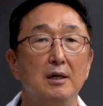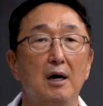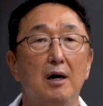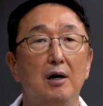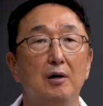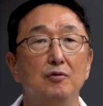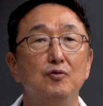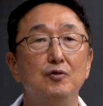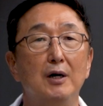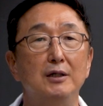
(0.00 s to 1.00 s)
아,
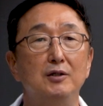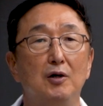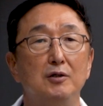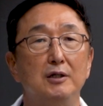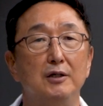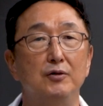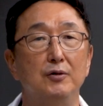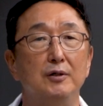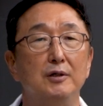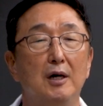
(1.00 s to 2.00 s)
우간
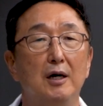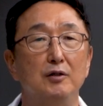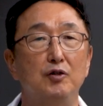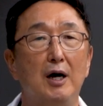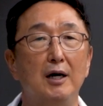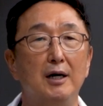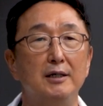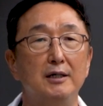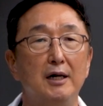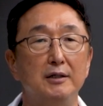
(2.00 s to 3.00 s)
절제술, 아,
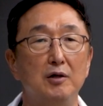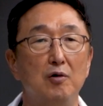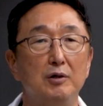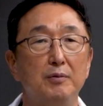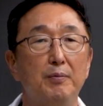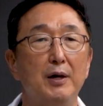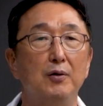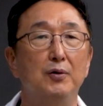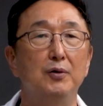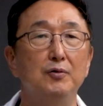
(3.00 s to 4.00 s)
좌간을 한 경우는
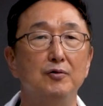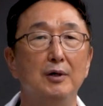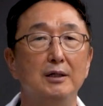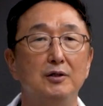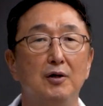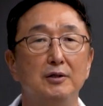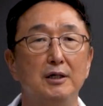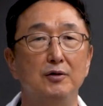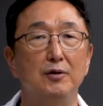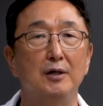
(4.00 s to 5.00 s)
빼고 우간
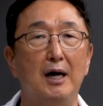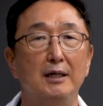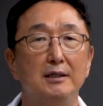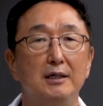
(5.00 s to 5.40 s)
절제술 간